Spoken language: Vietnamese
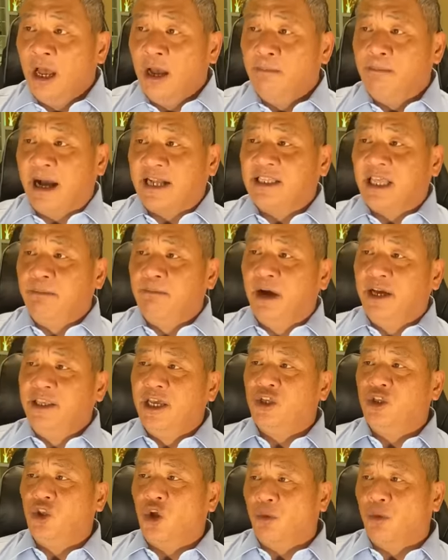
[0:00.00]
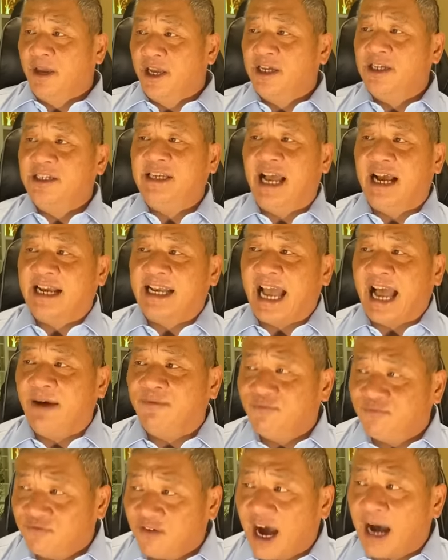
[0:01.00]
Bản tin mới nhất cho biết rằng cả
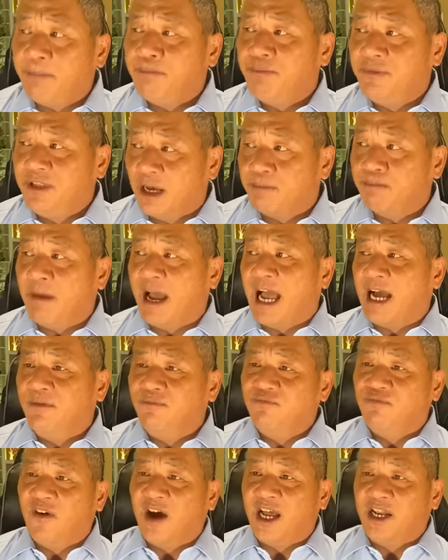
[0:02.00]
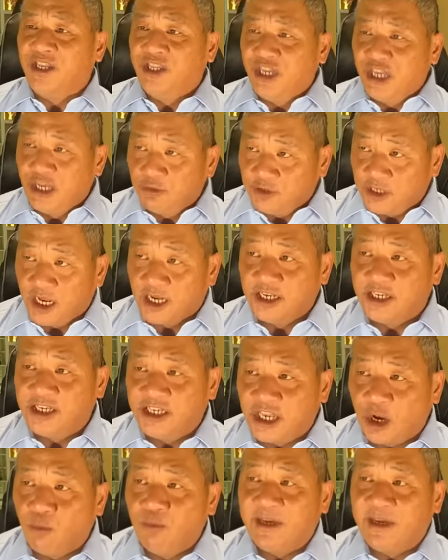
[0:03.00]
Pháp, Nhật Bản và New Zealand
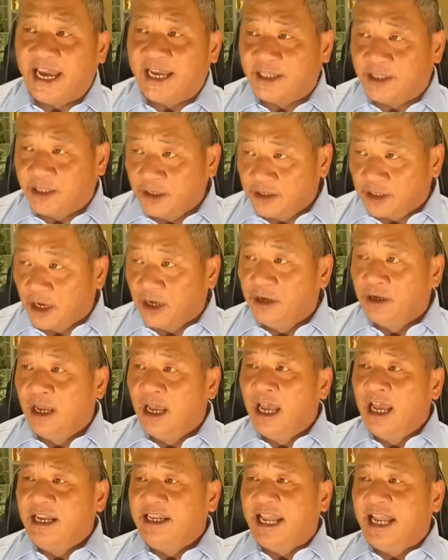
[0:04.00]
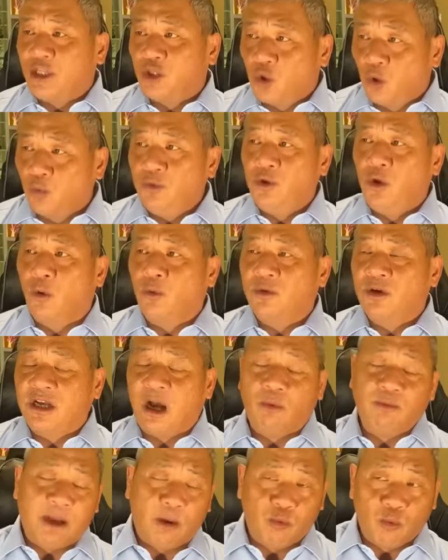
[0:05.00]
trong ngày thứ Tư đã thúc giục
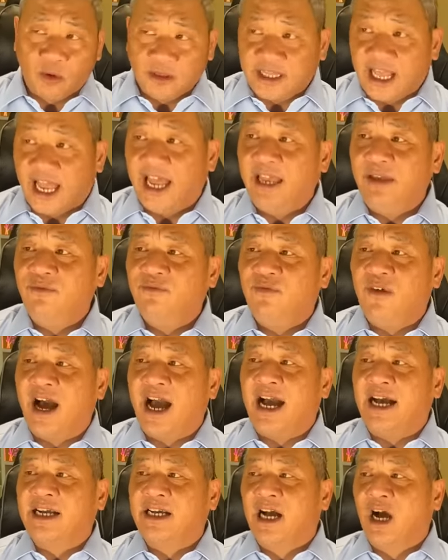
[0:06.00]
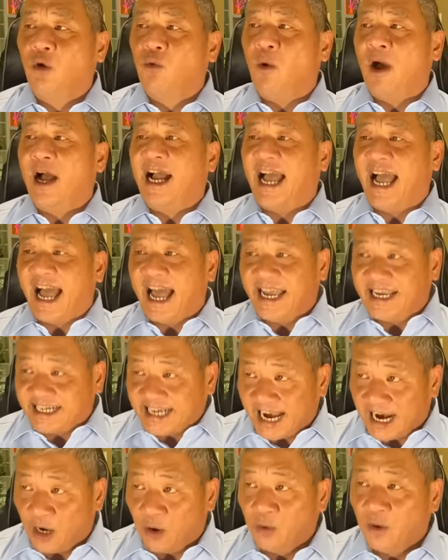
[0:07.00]
cộng đồng quốc tế và cơ quan
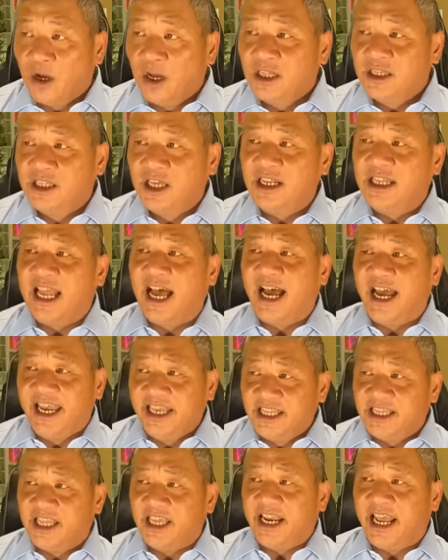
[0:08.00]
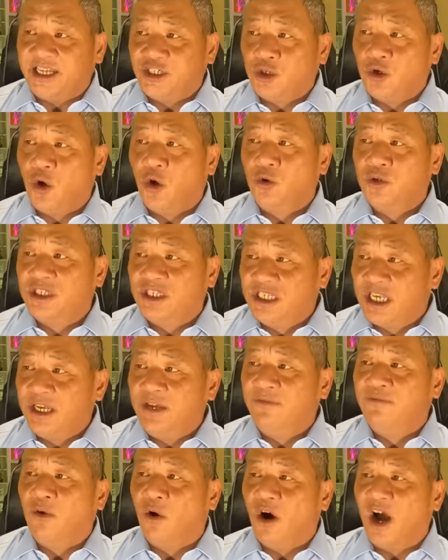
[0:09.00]
ICAO tức là International
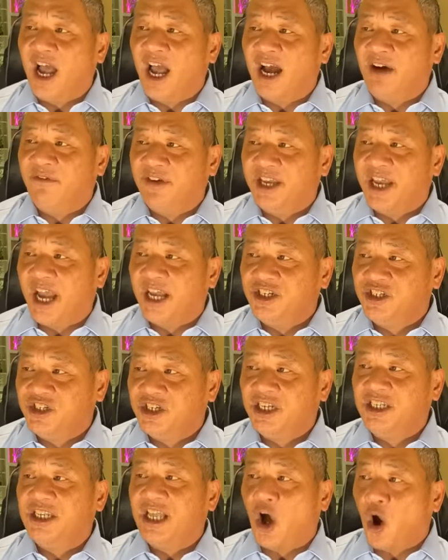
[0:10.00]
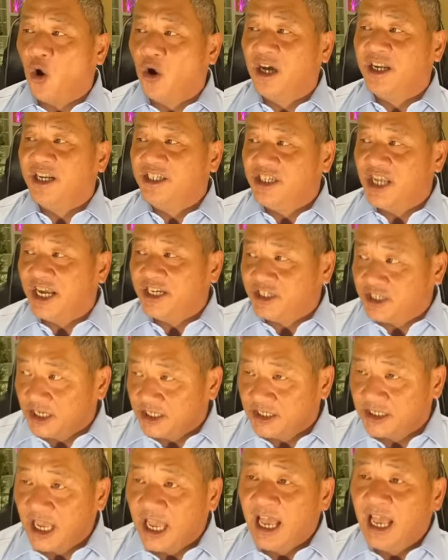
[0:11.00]
Civil Aviation
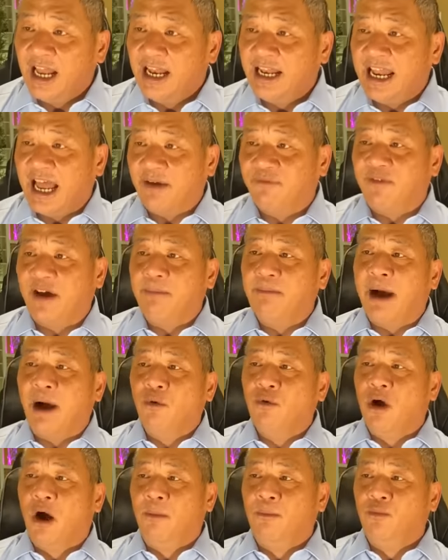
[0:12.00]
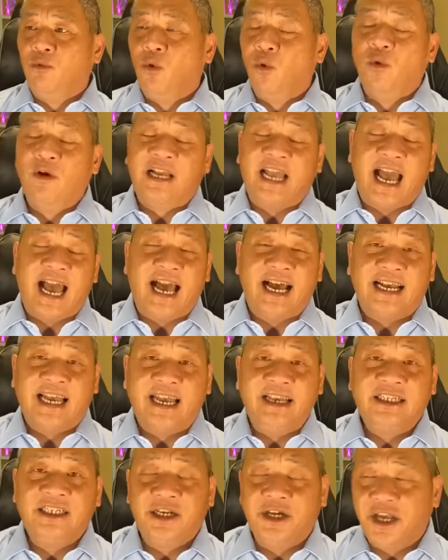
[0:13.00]
Organization là phải bao gồm luôn cả
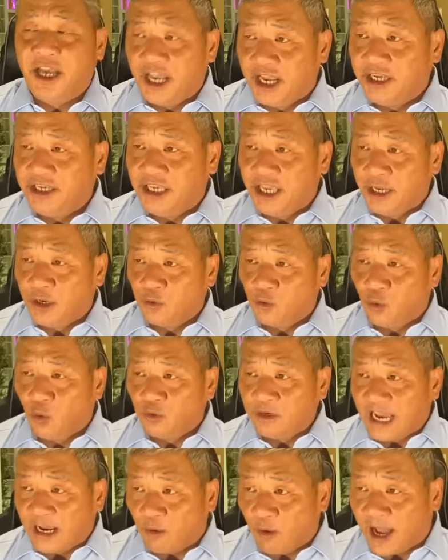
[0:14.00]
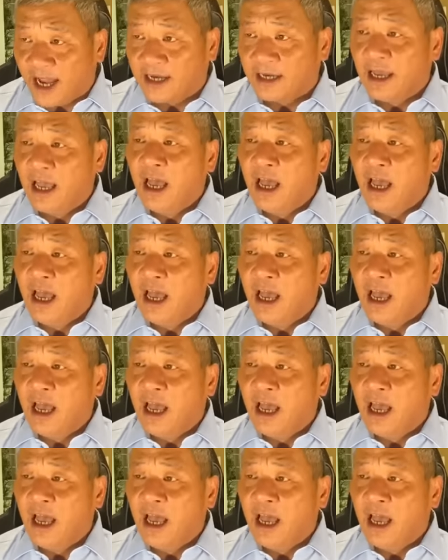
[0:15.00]
cái sự hiện diện của Đài Loan.